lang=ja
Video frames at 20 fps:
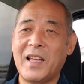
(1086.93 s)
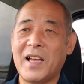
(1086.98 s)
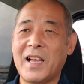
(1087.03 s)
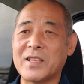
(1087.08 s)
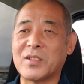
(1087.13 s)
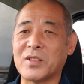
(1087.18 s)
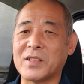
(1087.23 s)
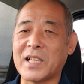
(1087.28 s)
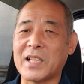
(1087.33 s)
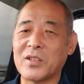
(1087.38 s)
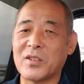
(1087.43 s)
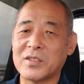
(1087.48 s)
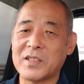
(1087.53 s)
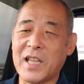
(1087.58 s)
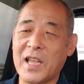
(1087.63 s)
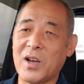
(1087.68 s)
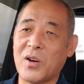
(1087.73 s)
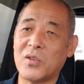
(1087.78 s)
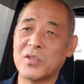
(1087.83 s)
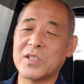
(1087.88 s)
はい、そういったところ
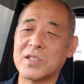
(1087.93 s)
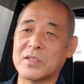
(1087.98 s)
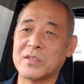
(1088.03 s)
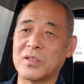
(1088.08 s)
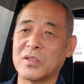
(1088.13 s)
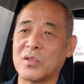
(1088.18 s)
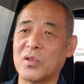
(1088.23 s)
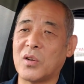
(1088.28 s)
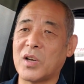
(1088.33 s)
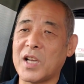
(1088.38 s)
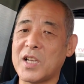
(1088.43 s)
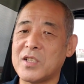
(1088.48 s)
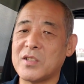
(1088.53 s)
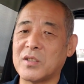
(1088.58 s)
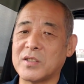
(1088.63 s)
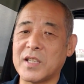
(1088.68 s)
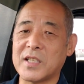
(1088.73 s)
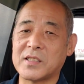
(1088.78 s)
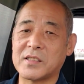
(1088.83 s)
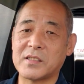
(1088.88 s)
で本日の動画以
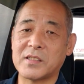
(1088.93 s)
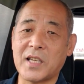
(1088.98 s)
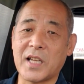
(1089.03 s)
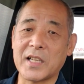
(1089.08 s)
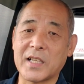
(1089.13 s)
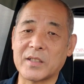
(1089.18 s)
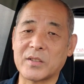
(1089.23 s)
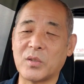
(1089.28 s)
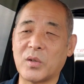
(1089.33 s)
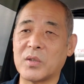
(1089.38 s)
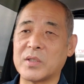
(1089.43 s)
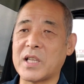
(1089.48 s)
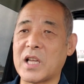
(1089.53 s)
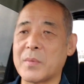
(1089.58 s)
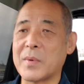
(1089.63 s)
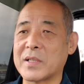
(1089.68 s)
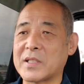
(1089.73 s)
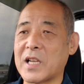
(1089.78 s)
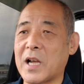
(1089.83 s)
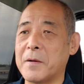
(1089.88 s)
上です。ありがとうござい
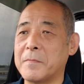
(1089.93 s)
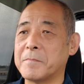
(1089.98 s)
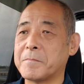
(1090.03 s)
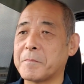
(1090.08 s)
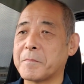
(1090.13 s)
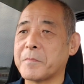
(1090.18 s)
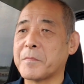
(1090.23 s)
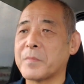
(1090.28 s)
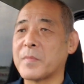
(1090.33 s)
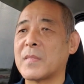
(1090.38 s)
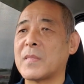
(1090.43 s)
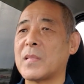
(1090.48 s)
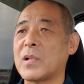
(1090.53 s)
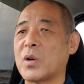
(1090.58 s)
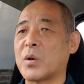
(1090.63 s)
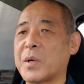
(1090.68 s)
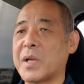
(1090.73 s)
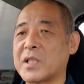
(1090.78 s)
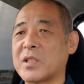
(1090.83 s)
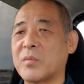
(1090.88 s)
ました。
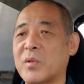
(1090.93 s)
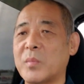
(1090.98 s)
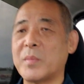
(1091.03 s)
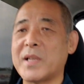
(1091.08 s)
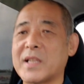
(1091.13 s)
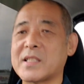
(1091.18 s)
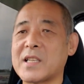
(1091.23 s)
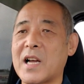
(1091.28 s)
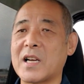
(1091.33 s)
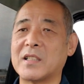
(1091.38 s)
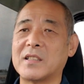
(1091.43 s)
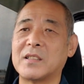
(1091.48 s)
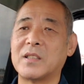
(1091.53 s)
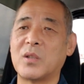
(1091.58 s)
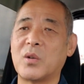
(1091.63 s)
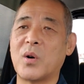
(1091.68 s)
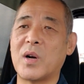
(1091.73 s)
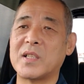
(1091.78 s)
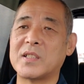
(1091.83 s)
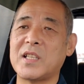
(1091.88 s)
この後も皆さん
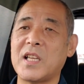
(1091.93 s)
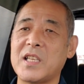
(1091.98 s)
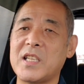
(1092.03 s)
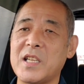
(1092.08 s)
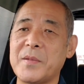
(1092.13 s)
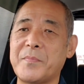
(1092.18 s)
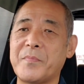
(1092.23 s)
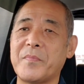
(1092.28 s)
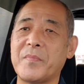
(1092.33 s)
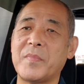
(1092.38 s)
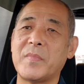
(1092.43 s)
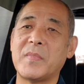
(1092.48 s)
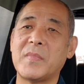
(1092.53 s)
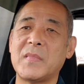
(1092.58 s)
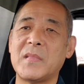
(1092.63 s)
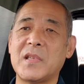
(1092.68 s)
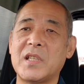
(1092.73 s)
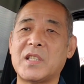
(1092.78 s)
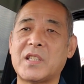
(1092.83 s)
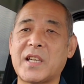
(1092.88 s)
ご安全に
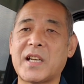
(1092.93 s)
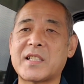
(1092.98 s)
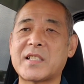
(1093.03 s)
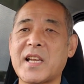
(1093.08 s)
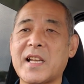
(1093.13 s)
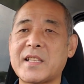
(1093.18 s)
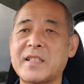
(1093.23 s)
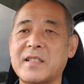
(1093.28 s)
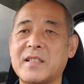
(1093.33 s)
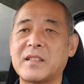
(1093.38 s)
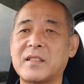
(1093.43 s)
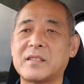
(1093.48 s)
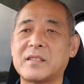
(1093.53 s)
いってらっしゃい。